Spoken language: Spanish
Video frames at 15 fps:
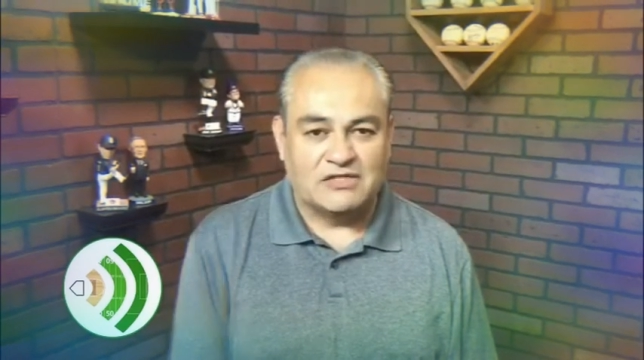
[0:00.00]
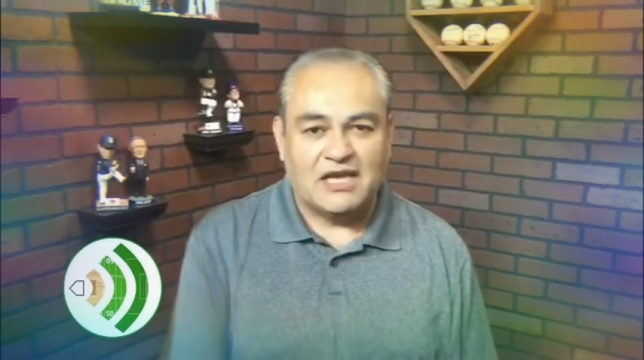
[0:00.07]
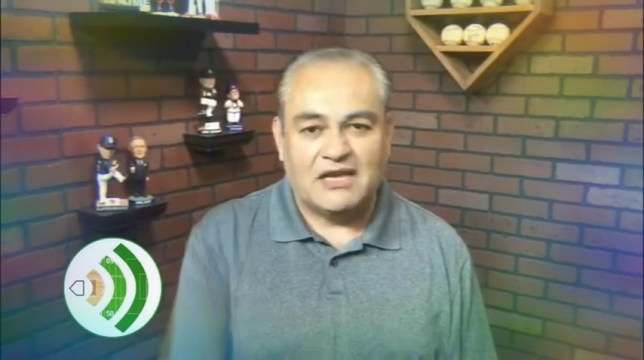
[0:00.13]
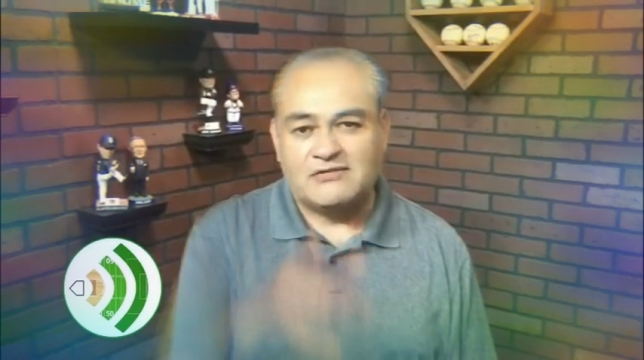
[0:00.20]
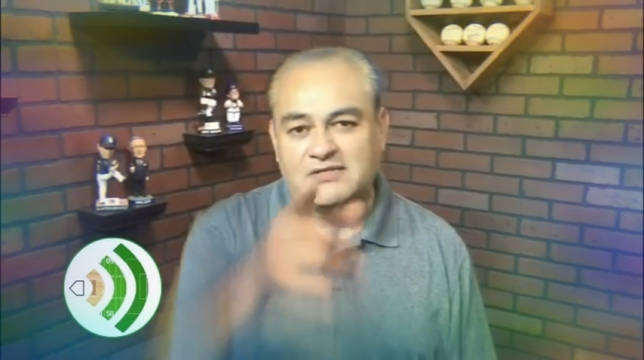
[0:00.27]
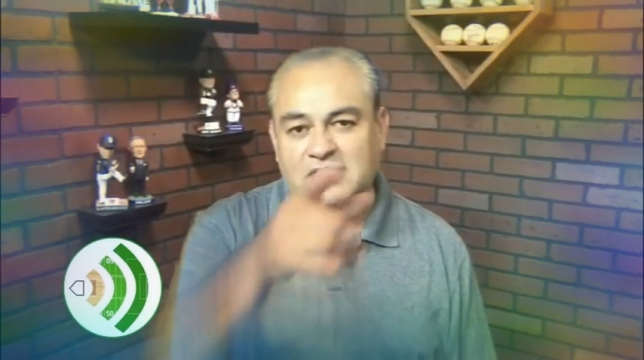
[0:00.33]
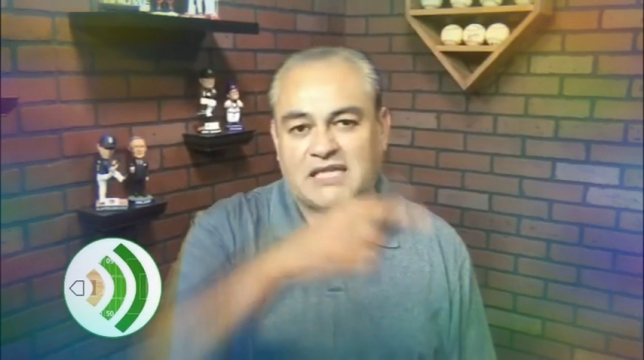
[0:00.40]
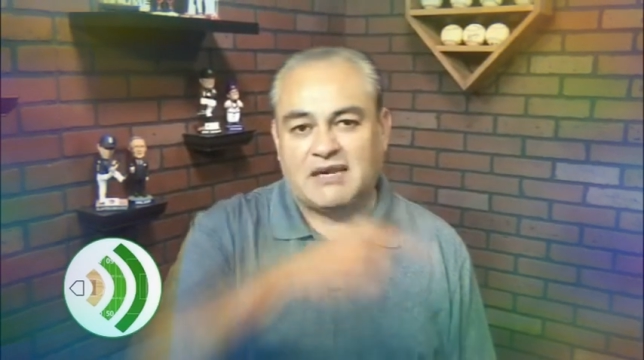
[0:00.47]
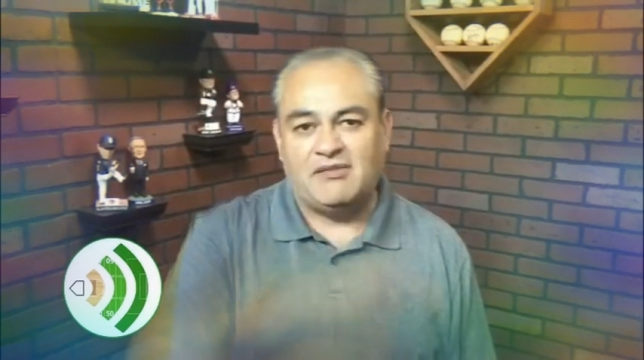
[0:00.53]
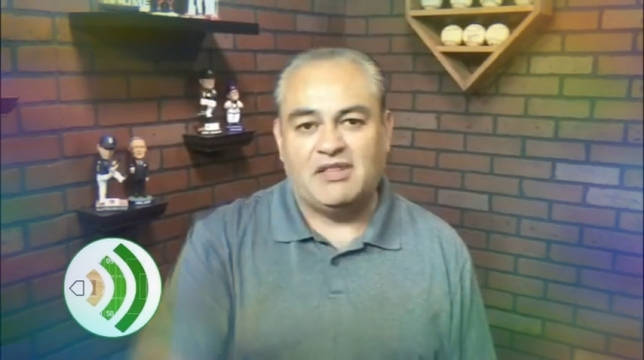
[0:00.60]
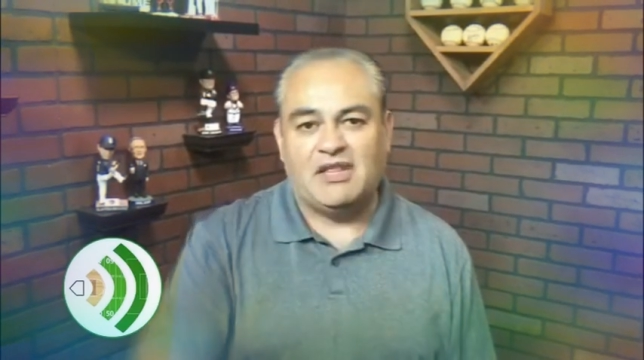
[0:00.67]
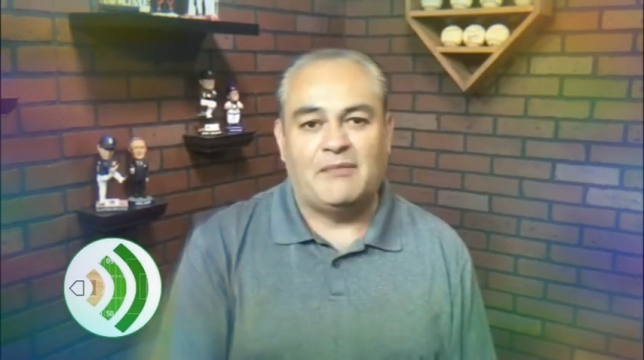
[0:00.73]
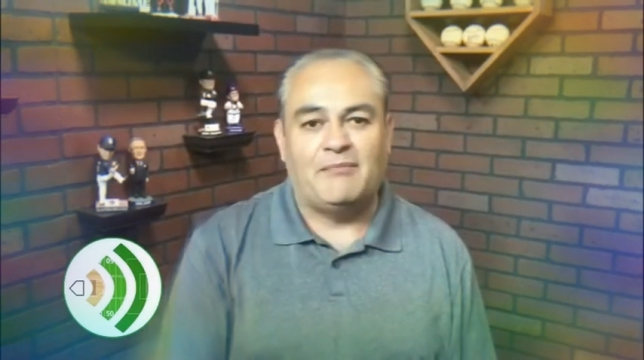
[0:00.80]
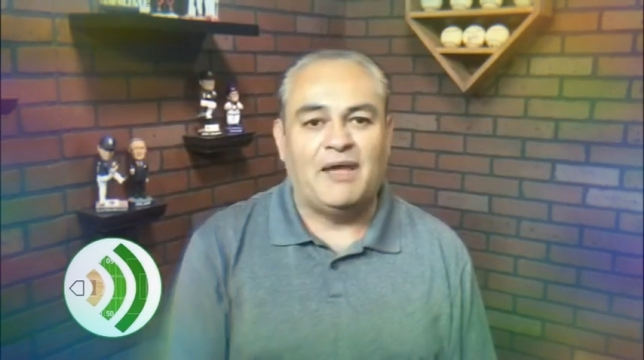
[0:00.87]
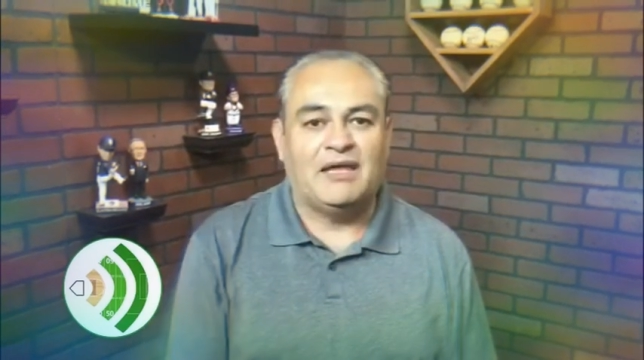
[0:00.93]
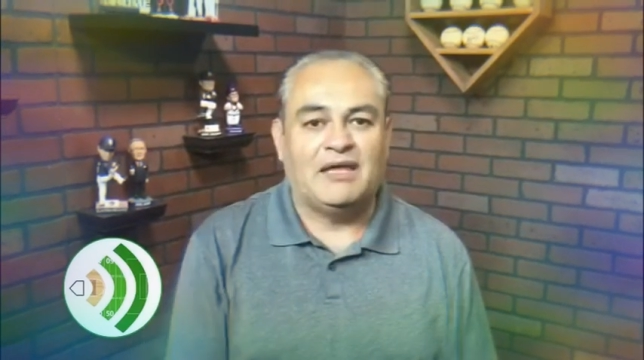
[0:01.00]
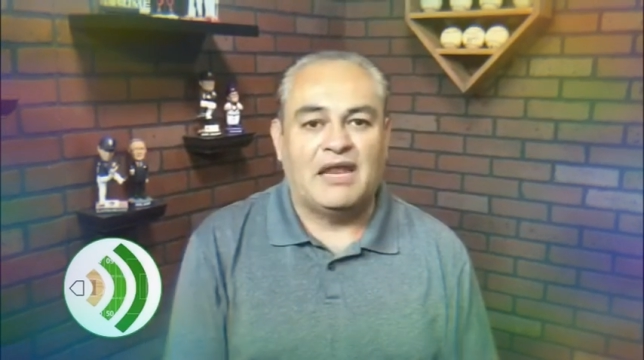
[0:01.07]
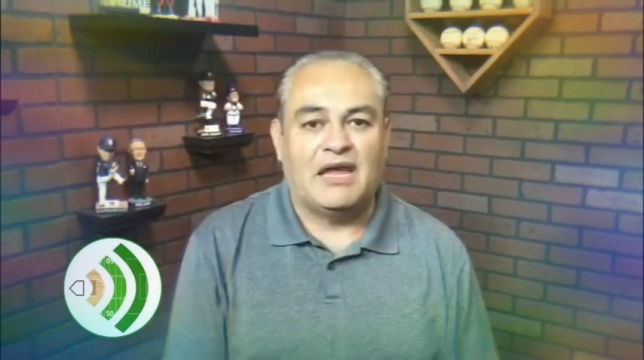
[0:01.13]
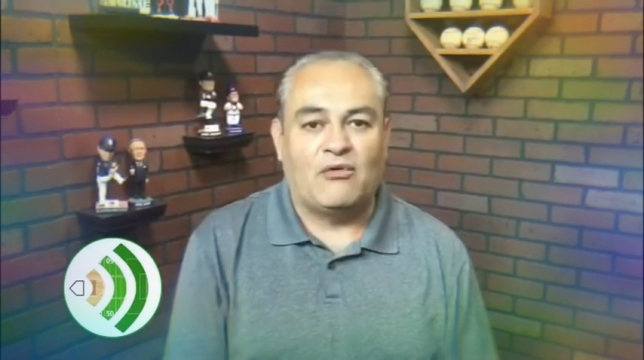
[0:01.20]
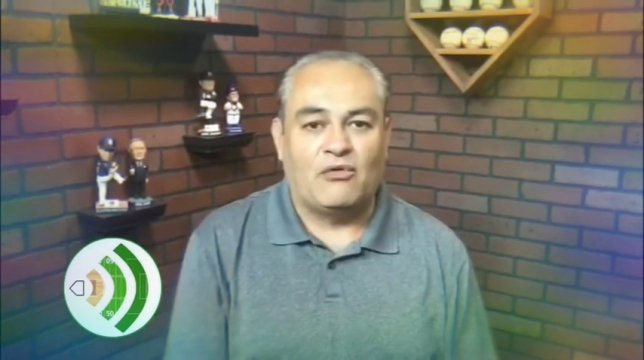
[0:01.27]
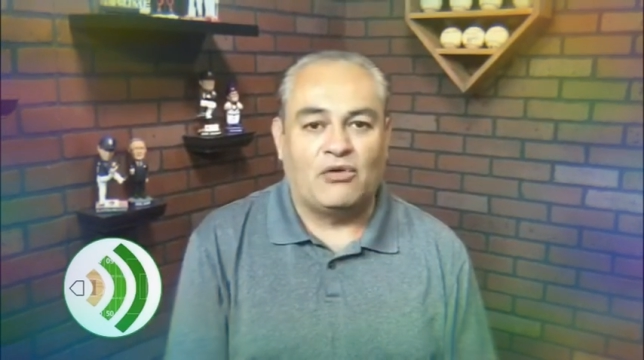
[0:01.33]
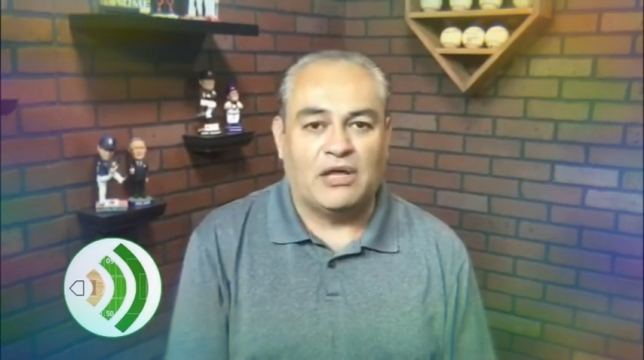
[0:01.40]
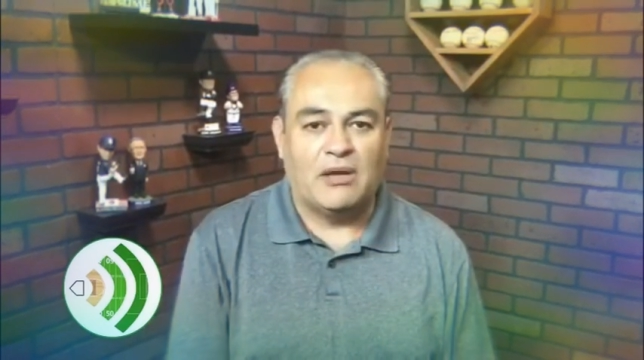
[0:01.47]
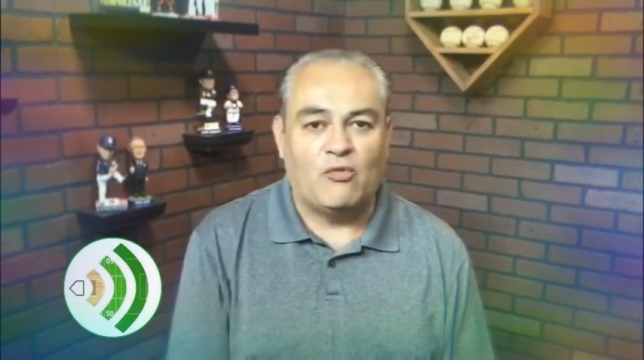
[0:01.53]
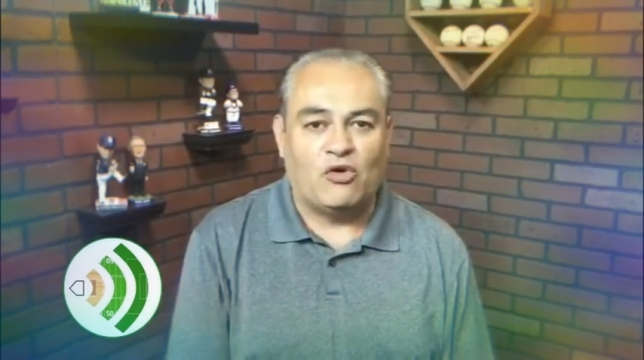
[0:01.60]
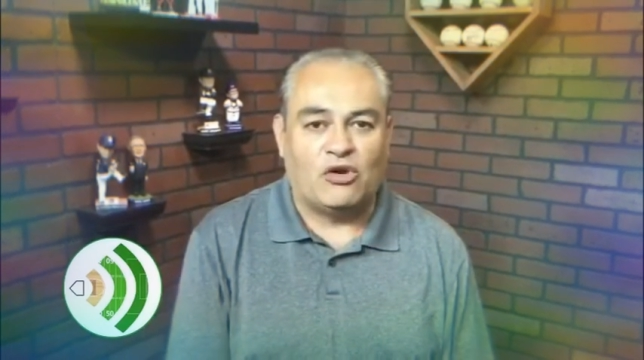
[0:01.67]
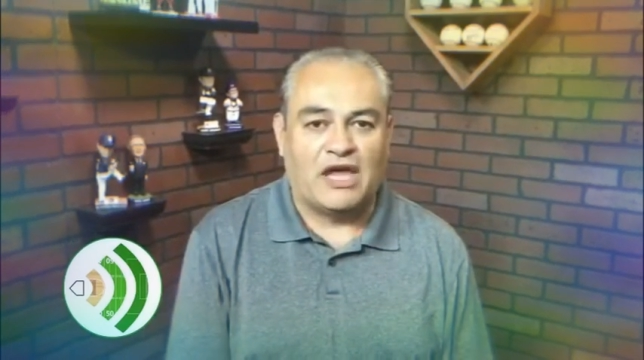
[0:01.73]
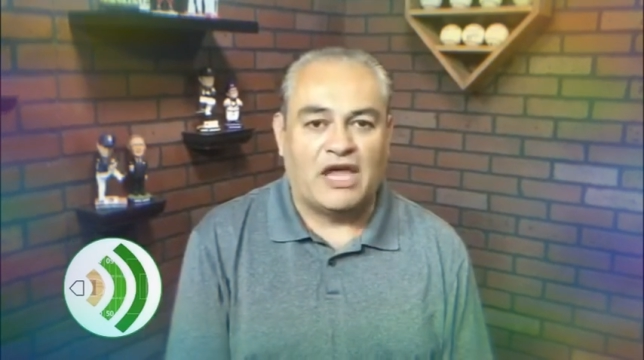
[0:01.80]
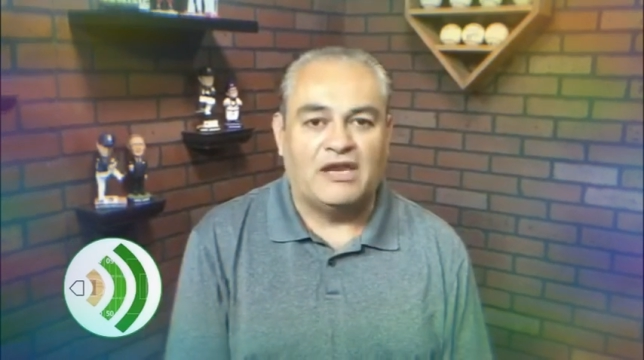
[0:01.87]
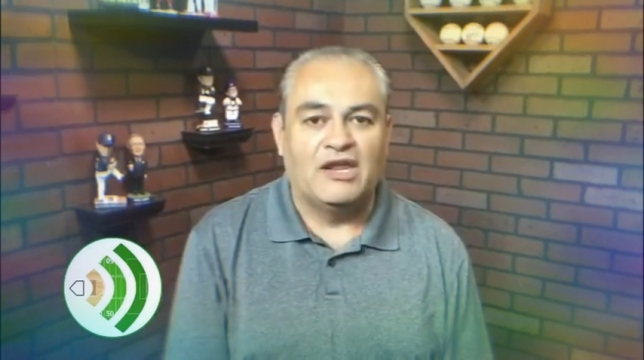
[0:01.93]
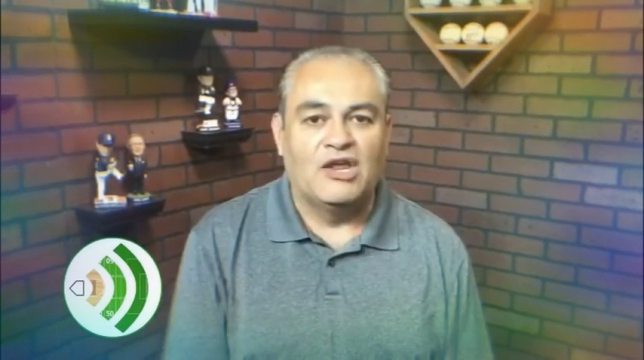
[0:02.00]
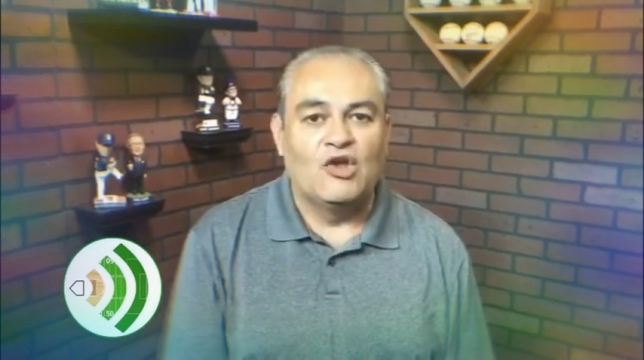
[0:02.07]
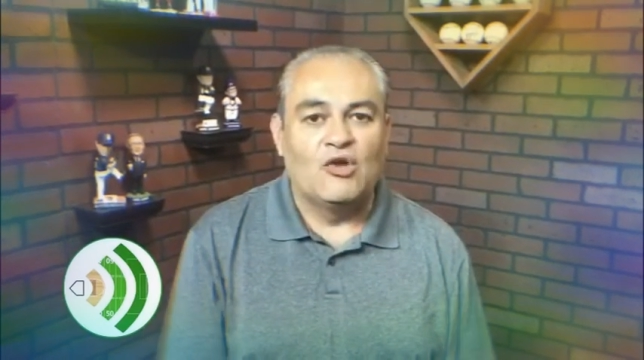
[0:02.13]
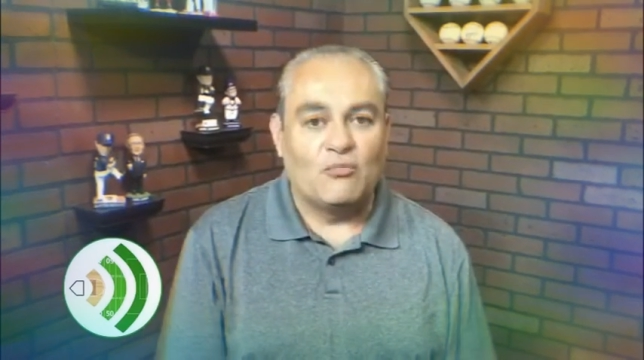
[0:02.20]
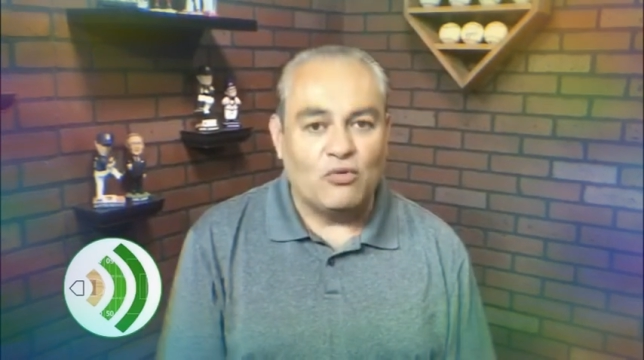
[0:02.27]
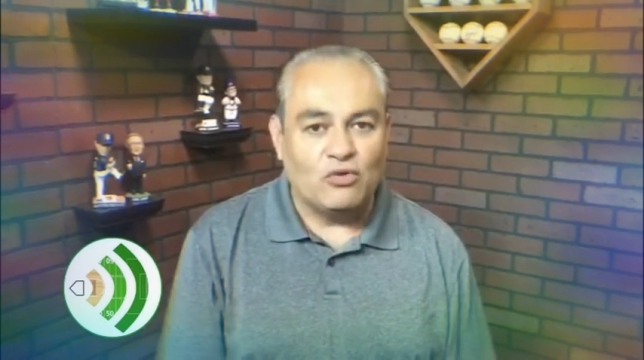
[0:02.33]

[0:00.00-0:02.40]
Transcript: Síganos a través de la página jorgemorgan.com.mx.